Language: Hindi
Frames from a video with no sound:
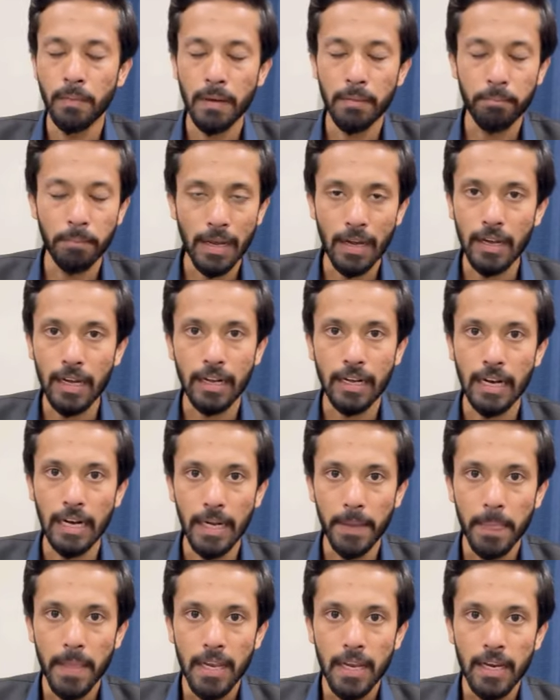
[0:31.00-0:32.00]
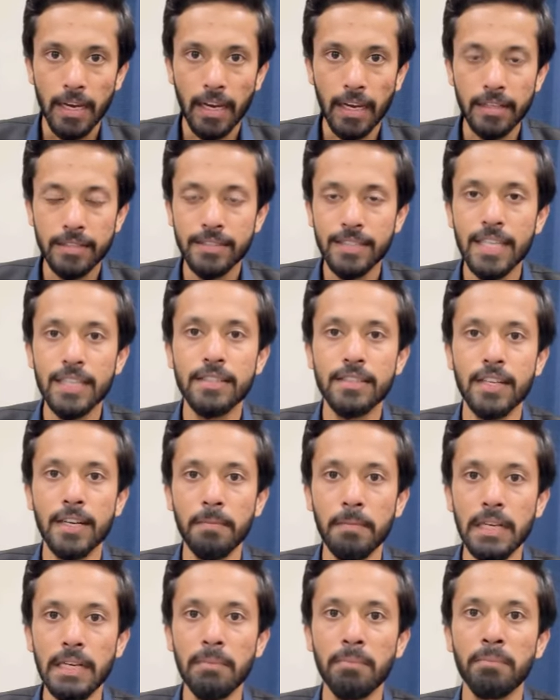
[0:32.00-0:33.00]
पर लिखा कि
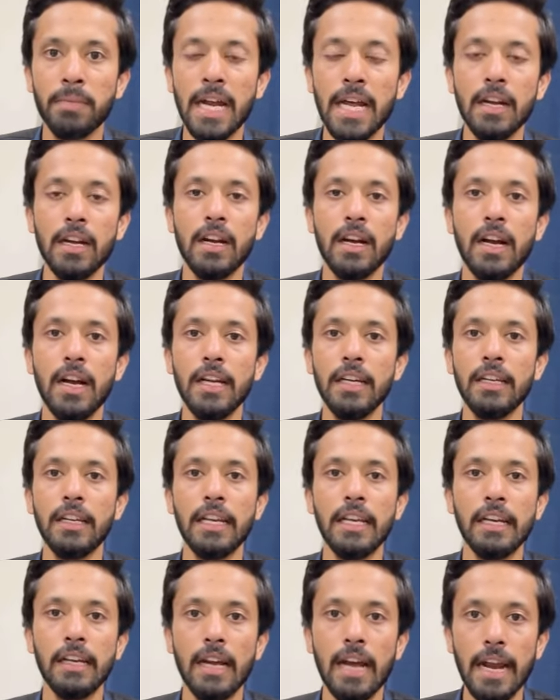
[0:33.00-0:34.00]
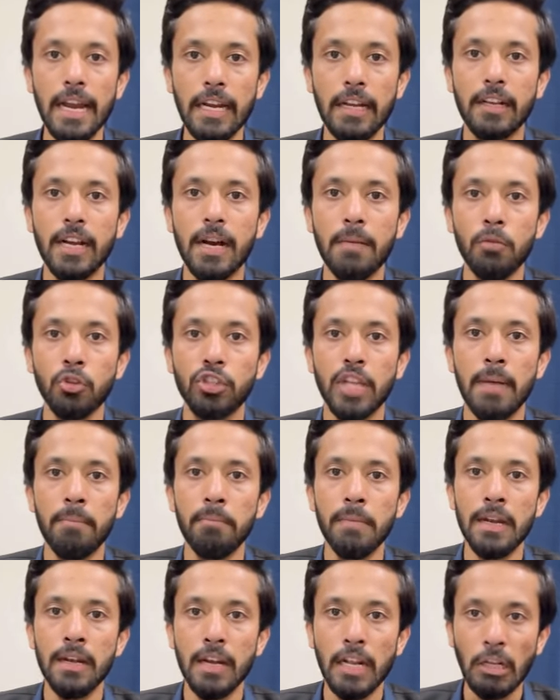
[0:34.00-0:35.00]
सिस्टम इमरान खान की रहाई का
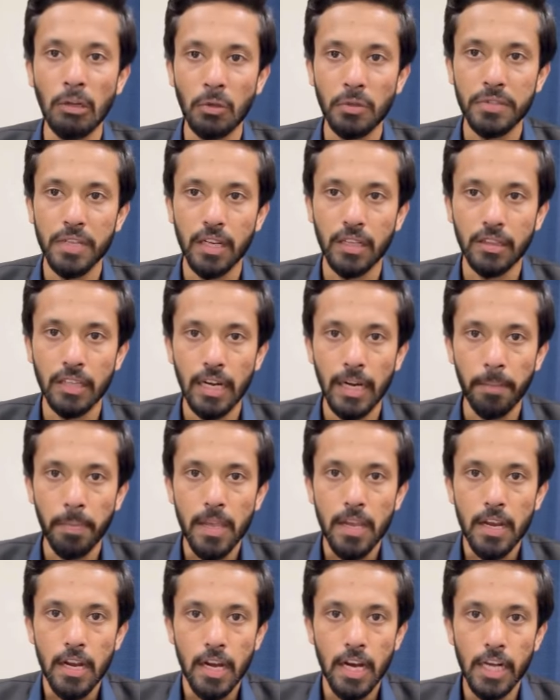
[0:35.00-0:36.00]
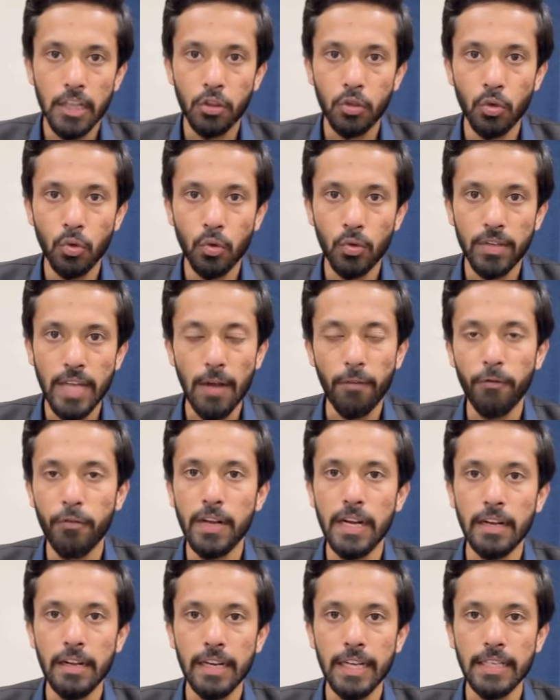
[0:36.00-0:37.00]
मुतमिल नहीं हो सकता तो
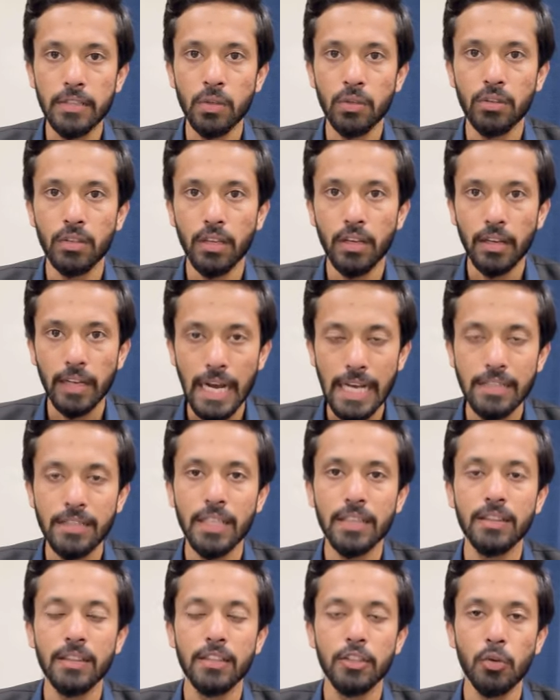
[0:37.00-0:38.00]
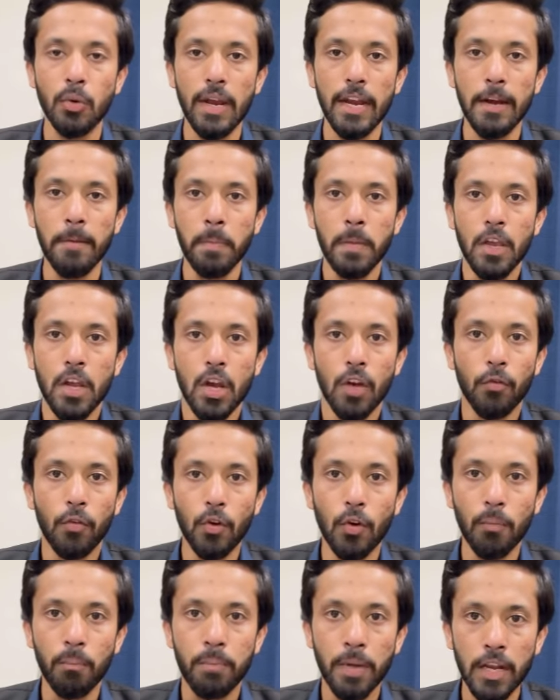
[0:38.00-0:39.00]
डेफिनेटली इस वक्त रियासत जो है
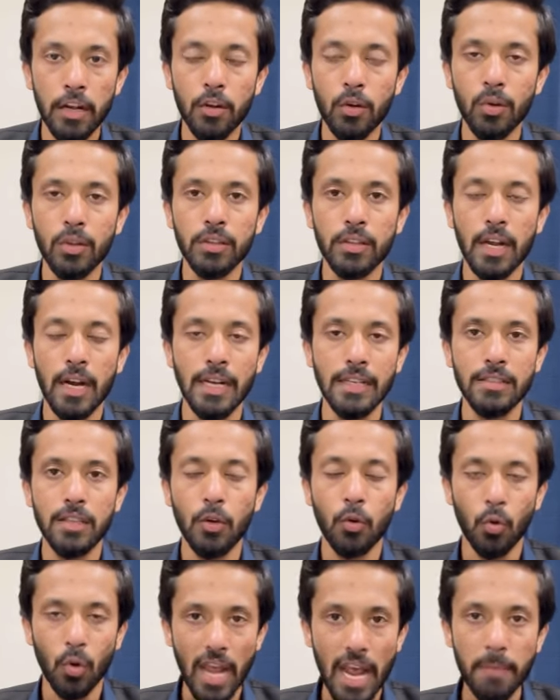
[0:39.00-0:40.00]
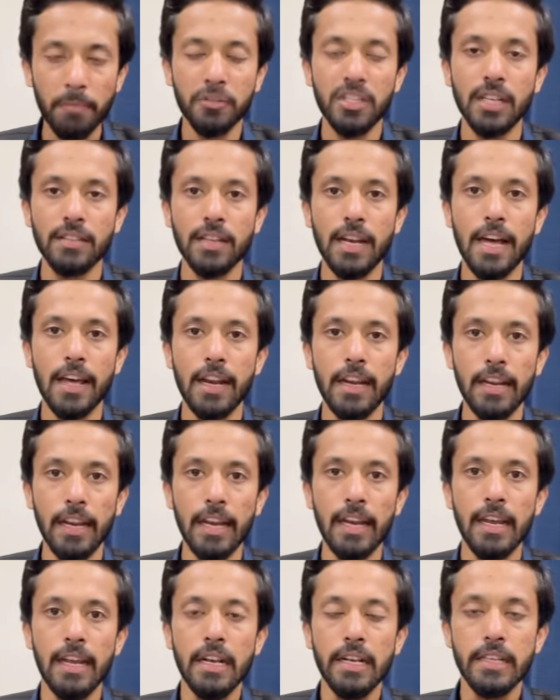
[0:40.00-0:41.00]
वो बिल्कुल तरह से कोलेप्स नजर आ रही
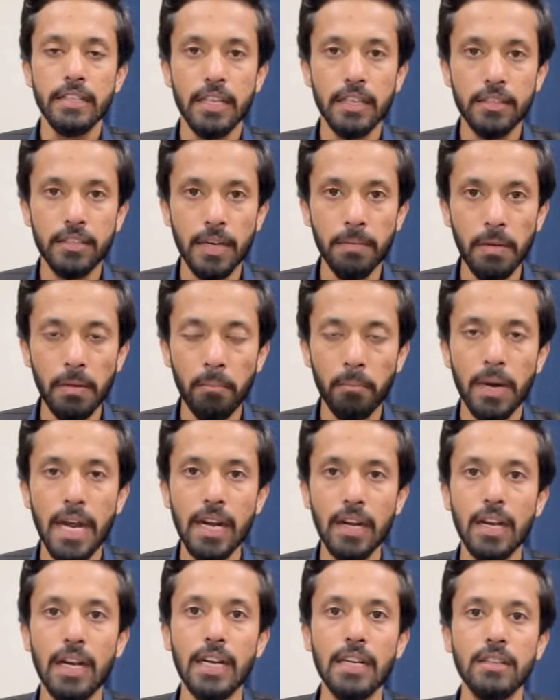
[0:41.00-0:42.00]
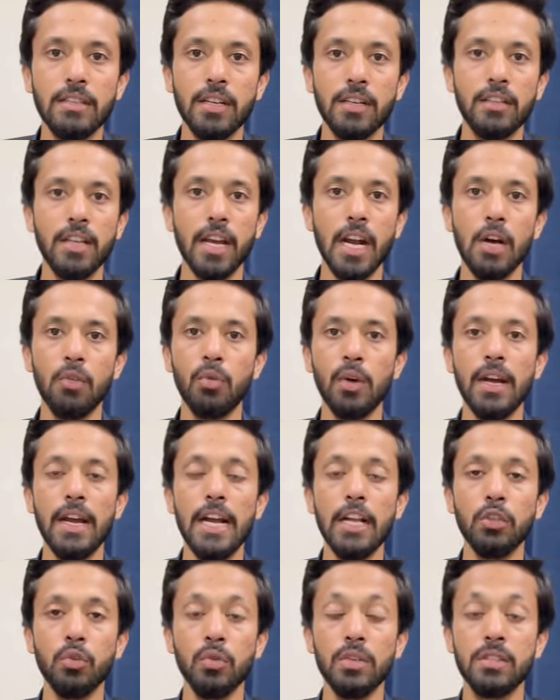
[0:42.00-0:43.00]
है सिस्टम इमरान खान से डरा हुआ
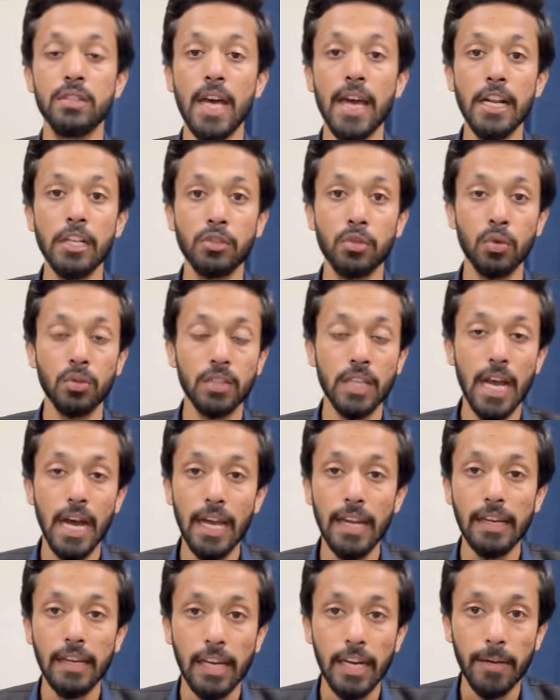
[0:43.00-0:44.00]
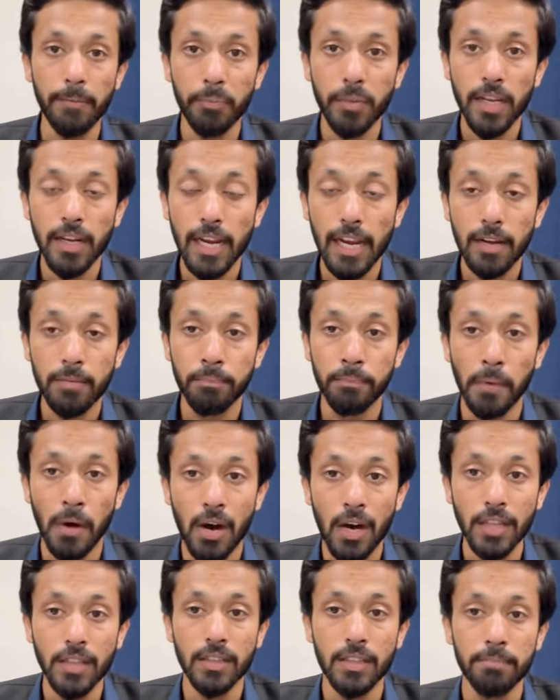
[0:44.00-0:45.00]
है तो इस सारी सूरत हाल के अंदर एक
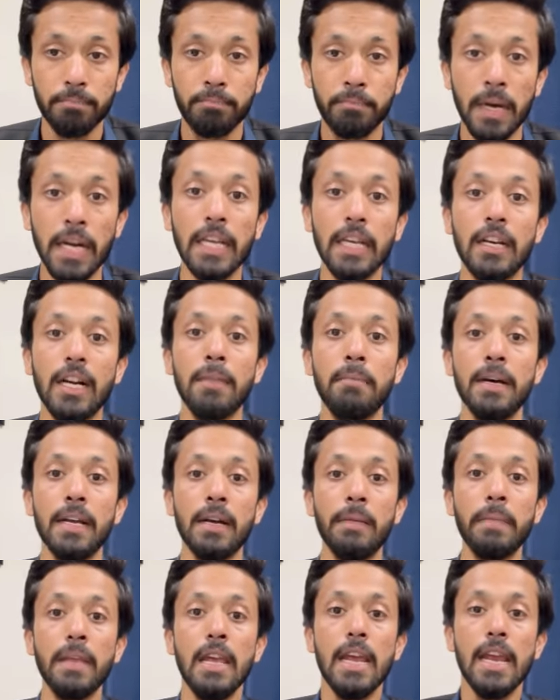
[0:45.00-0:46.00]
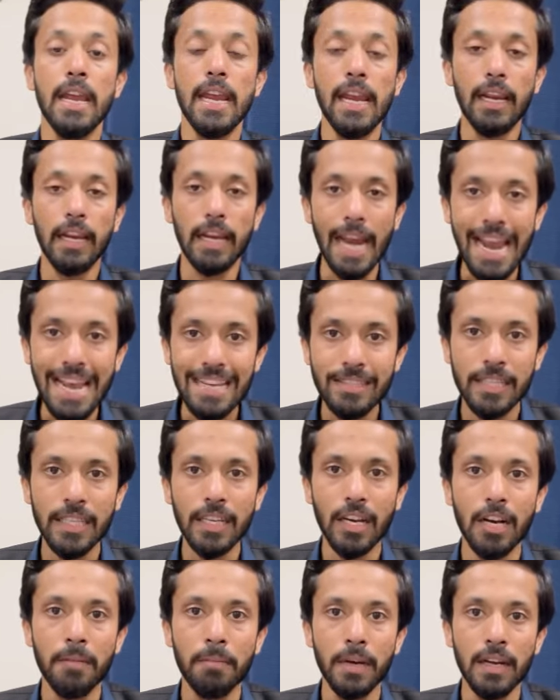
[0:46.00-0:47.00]
बहुत बड़ी खबर एक ऐसी
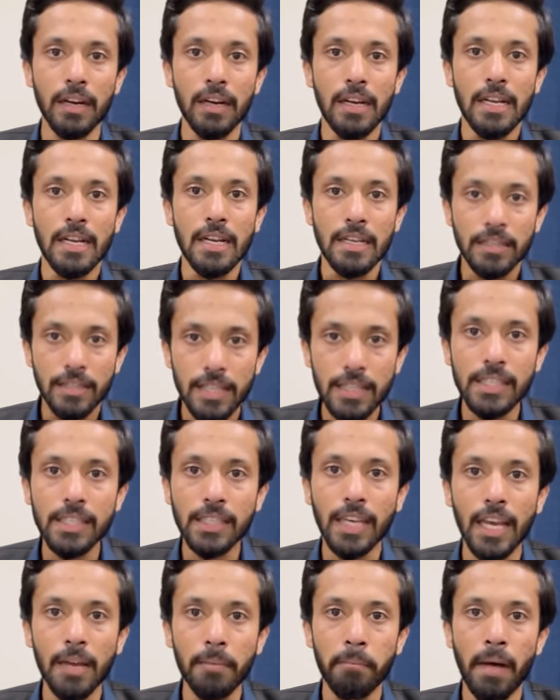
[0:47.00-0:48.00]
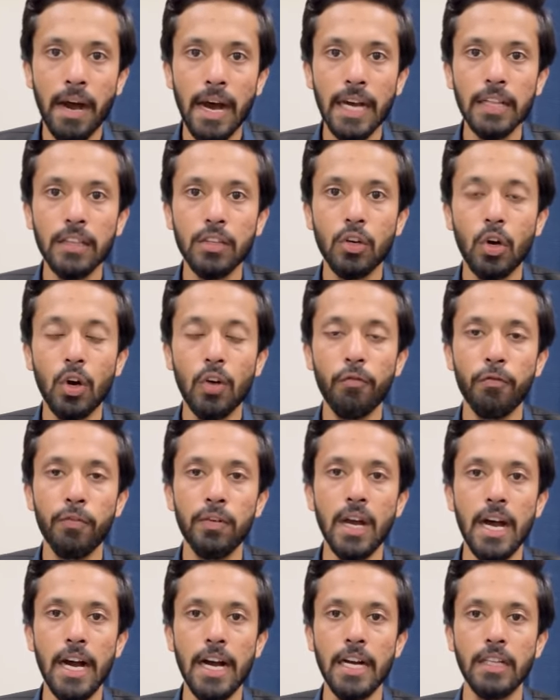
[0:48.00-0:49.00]
खबर जिसके बाद
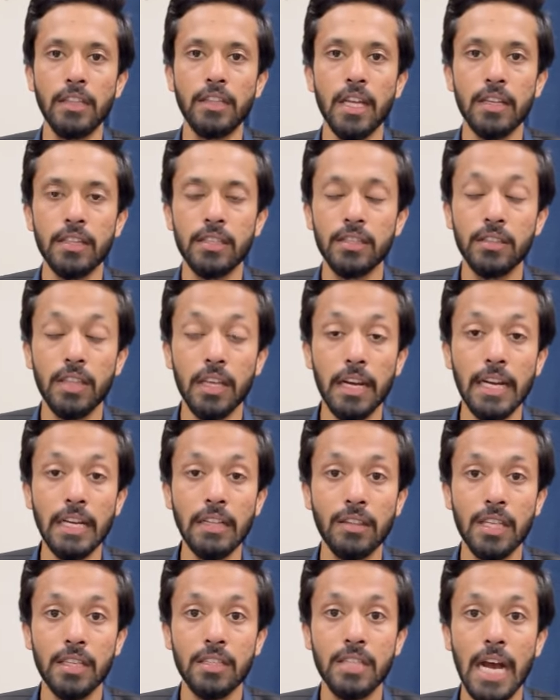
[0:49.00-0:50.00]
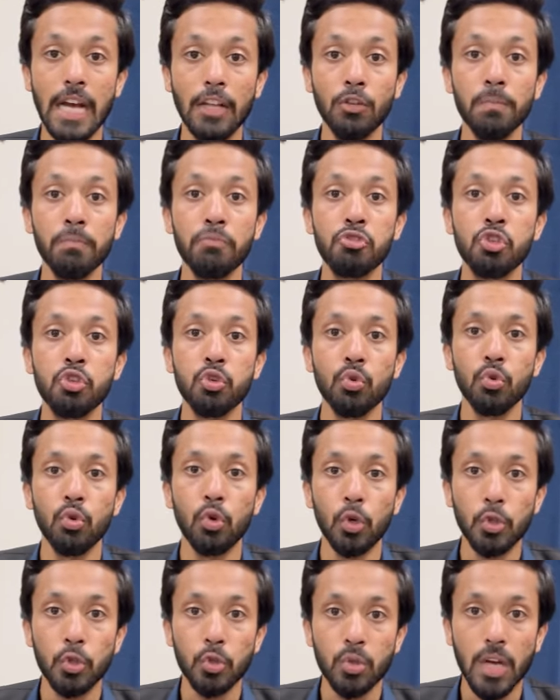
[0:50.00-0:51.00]
खौफनाक तरीन तसादम शुरू
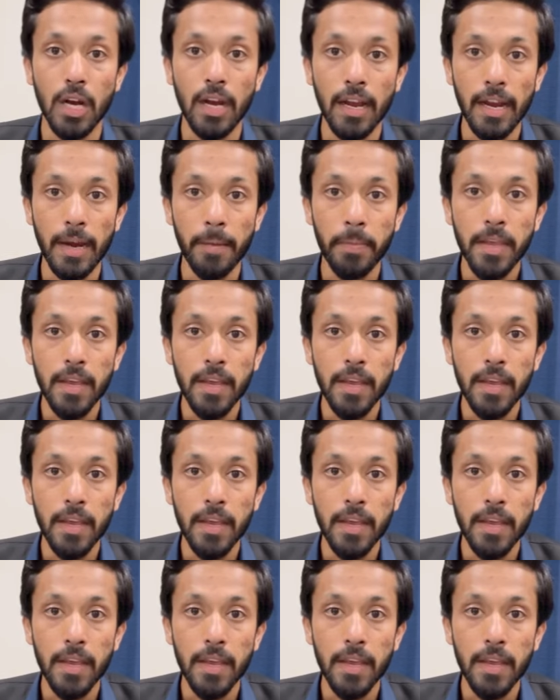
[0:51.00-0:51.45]
हो चुका है